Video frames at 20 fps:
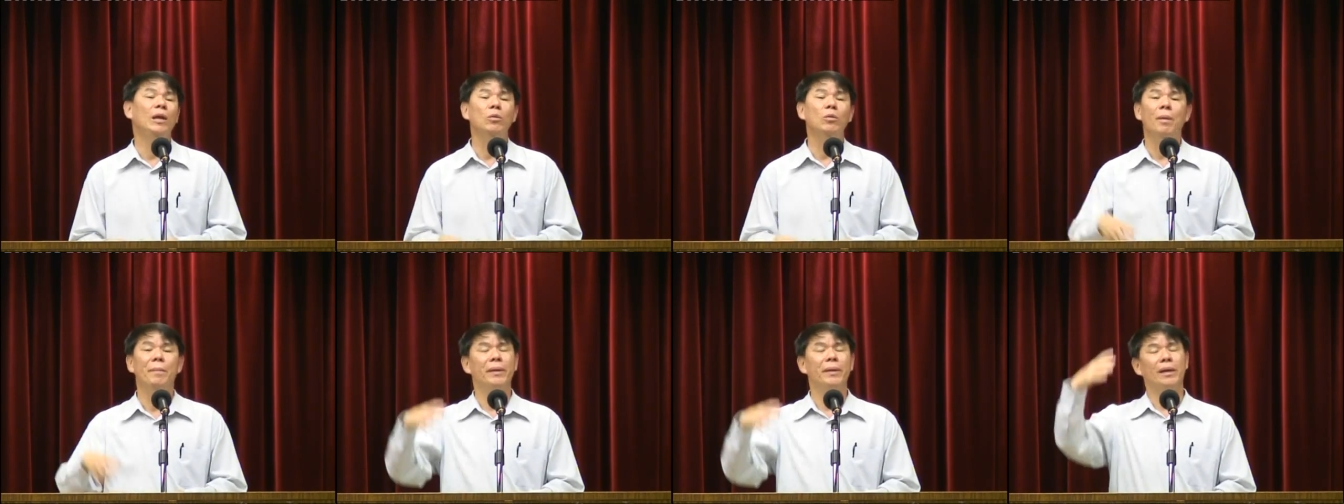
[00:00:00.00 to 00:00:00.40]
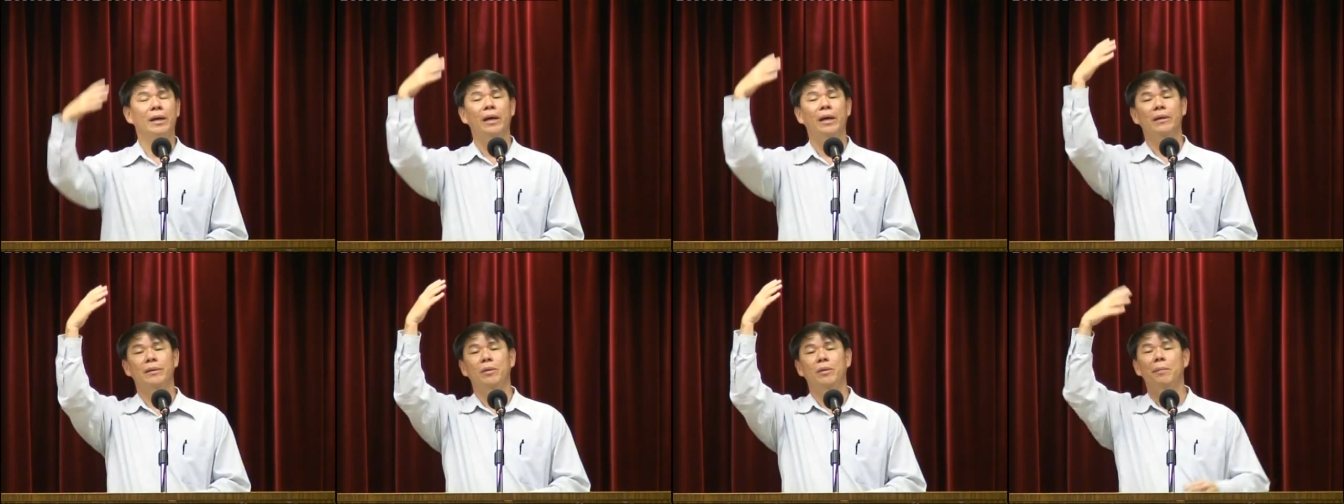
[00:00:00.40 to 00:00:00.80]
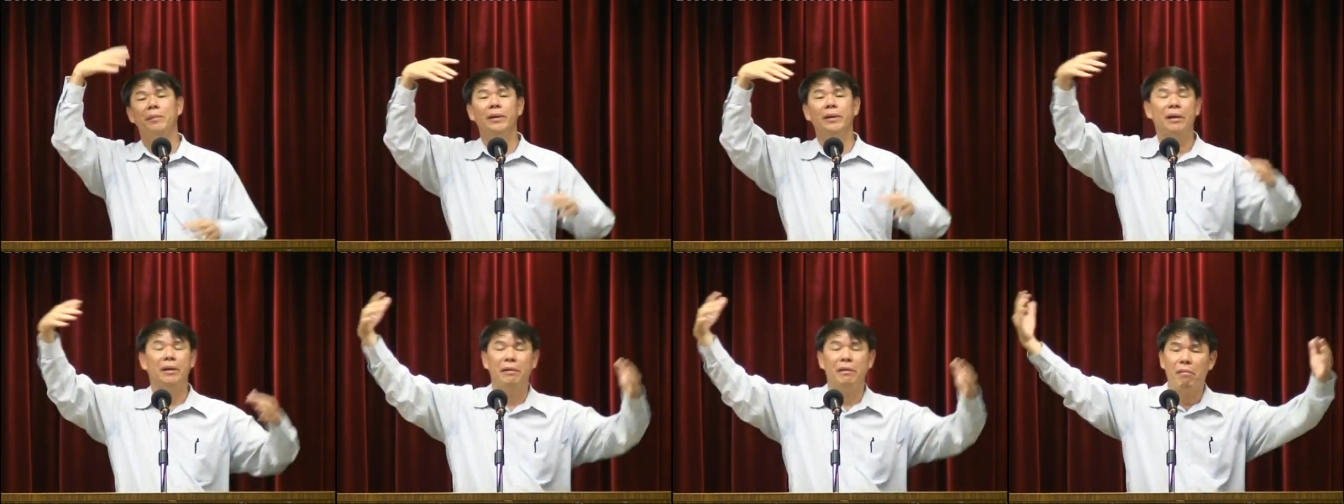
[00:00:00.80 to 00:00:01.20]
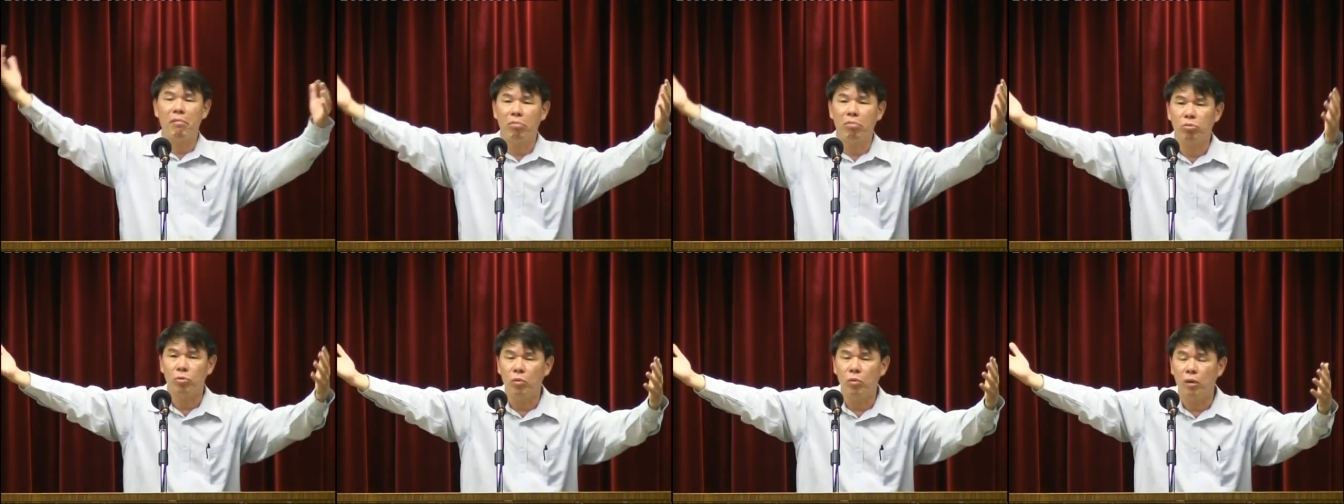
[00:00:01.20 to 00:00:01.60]
因为我们的课，我们的人
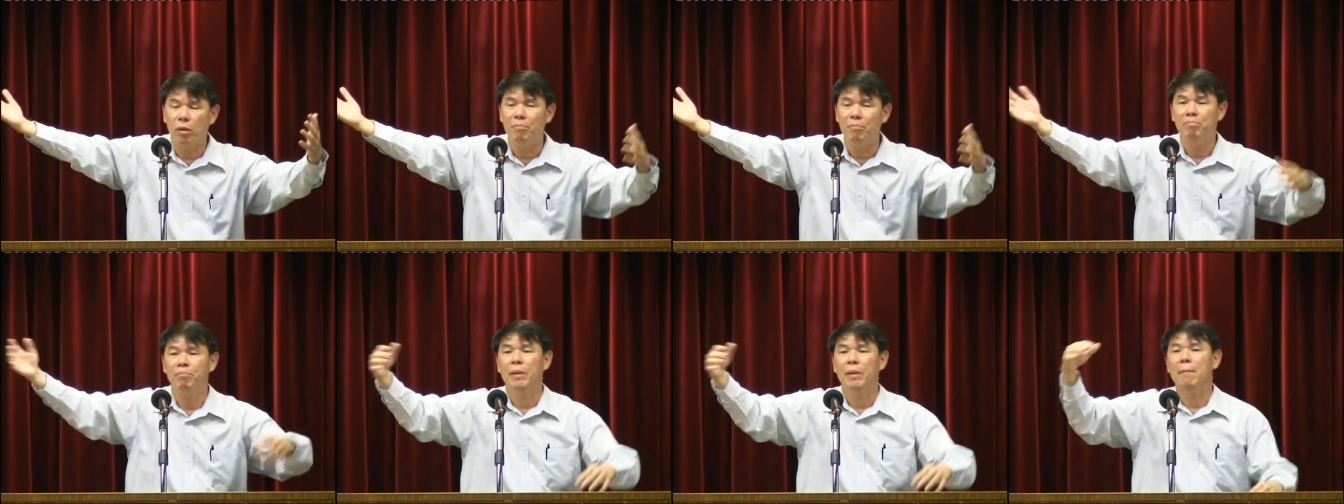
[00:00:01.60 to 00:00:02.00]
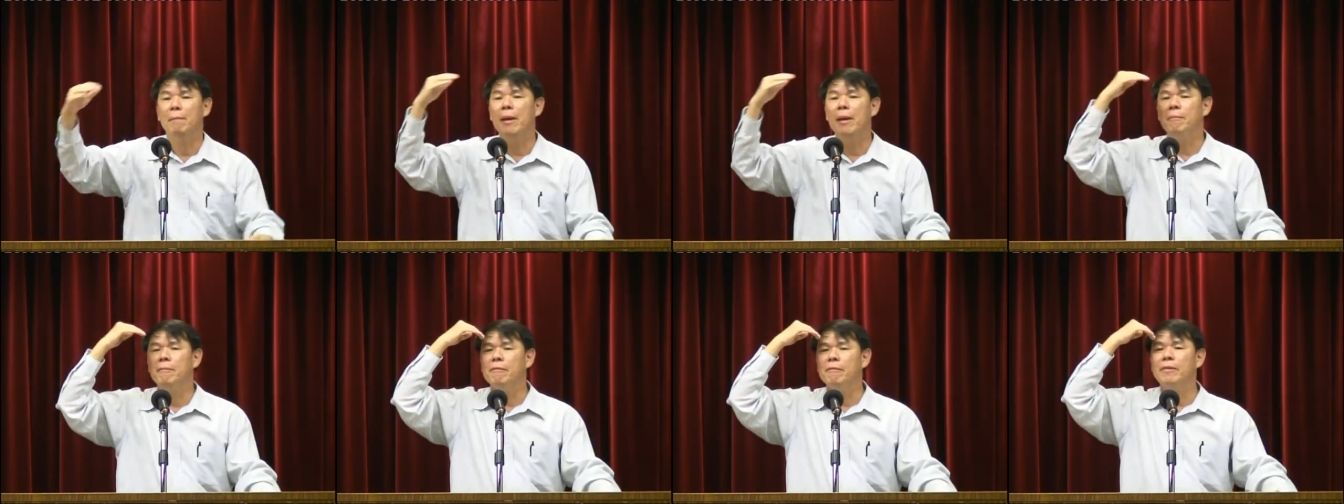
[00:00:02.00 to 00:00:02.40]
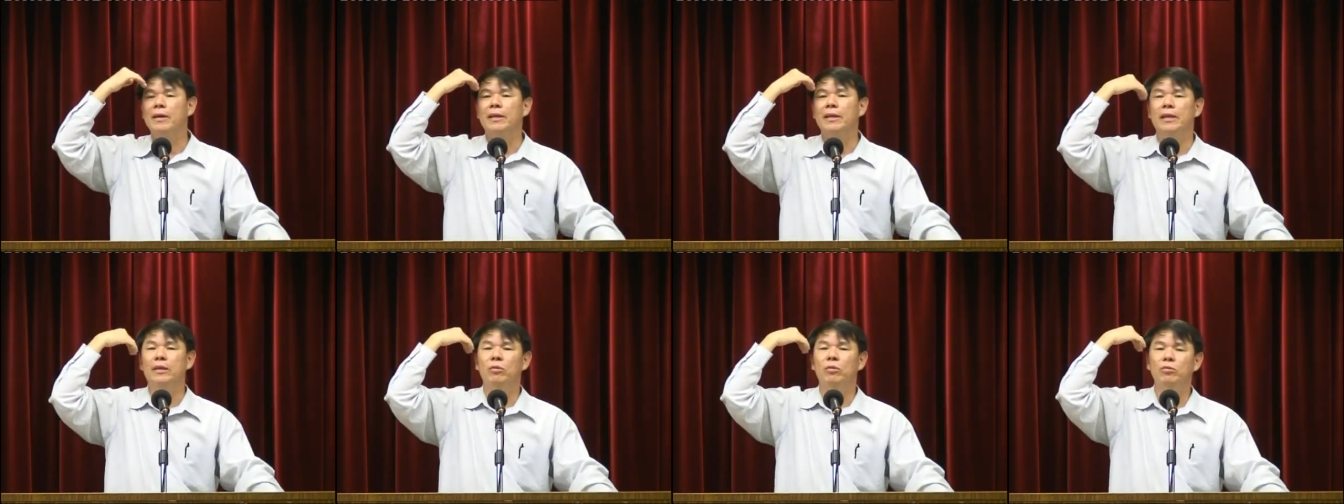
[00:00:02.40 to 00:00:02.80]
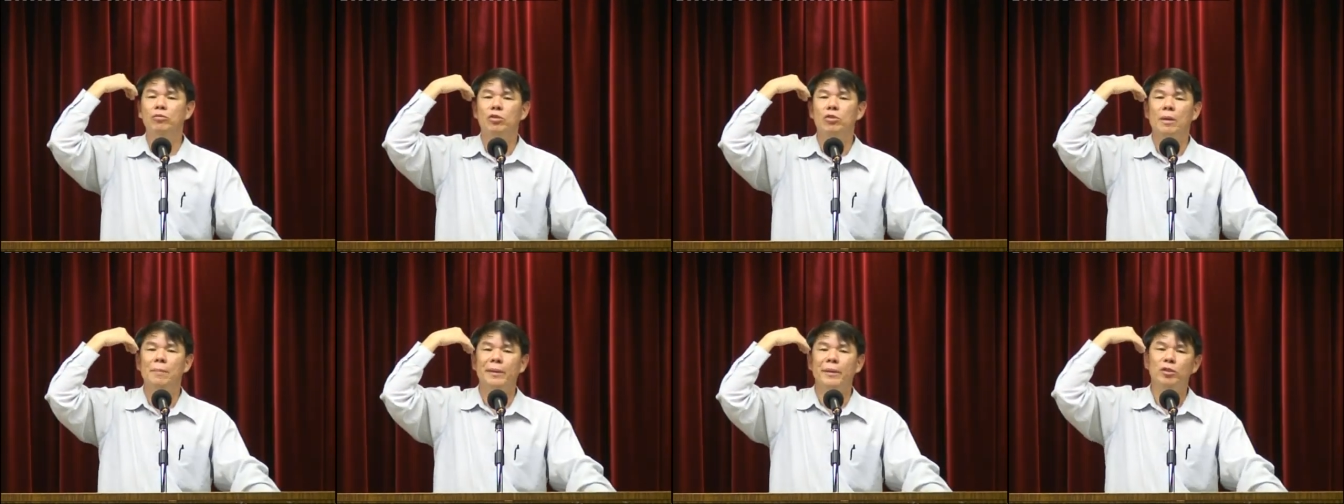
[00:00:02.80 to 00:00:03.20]
很多，没有办法给同
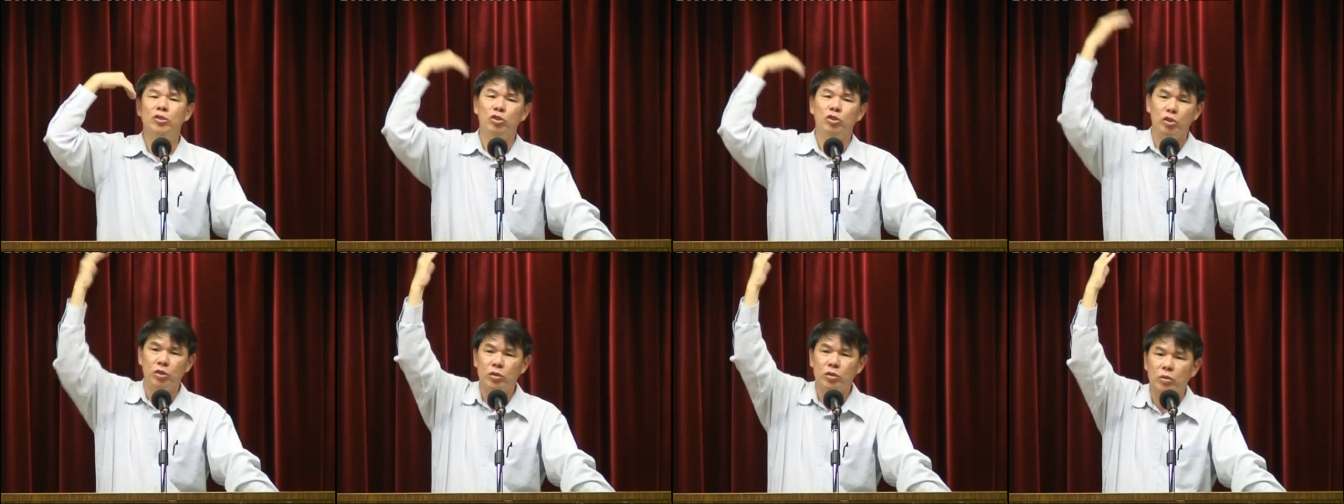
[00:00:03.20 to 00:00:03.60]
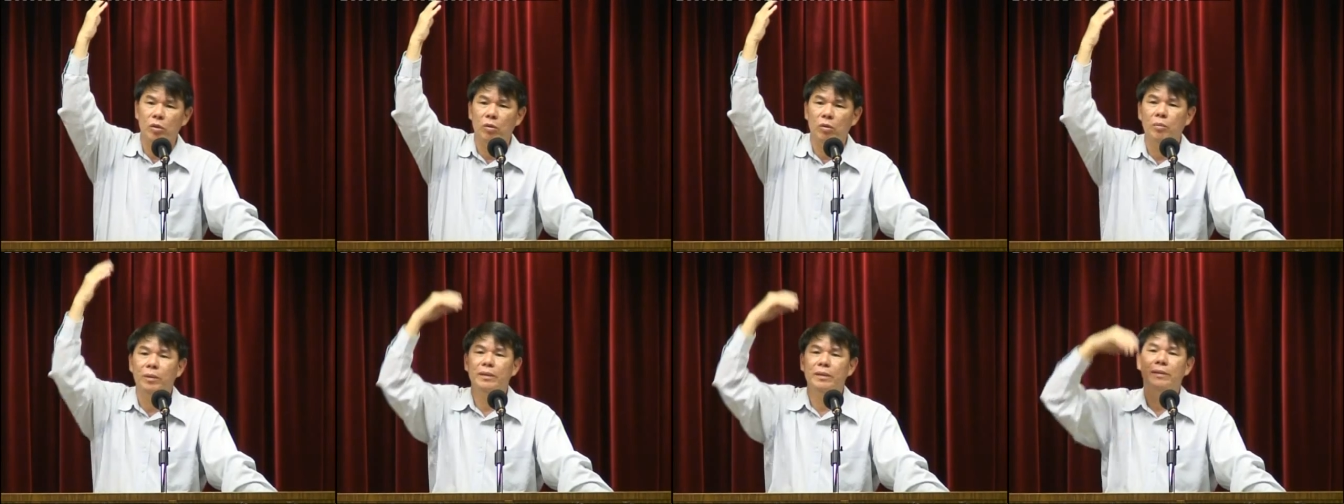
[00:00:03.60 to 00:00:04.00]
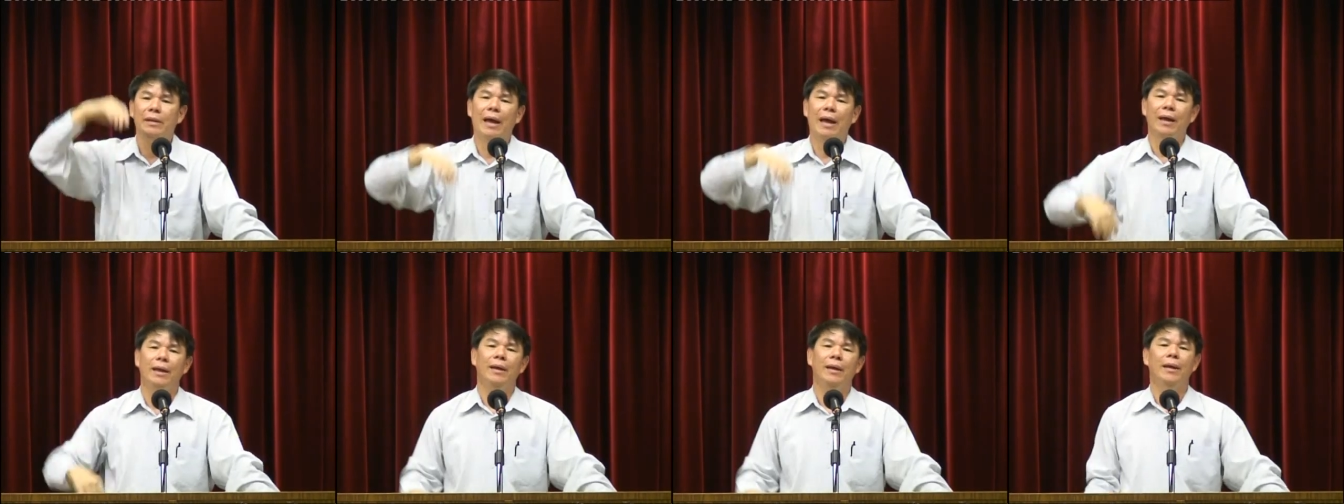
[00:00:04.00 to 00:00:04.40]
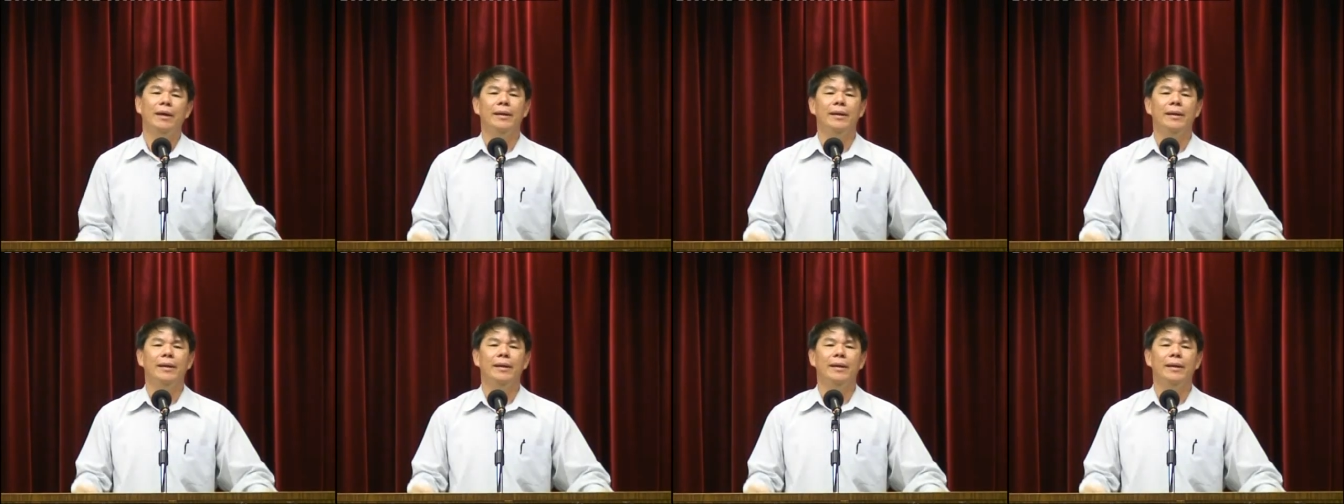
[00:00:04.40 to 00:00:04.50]
学们举手问答。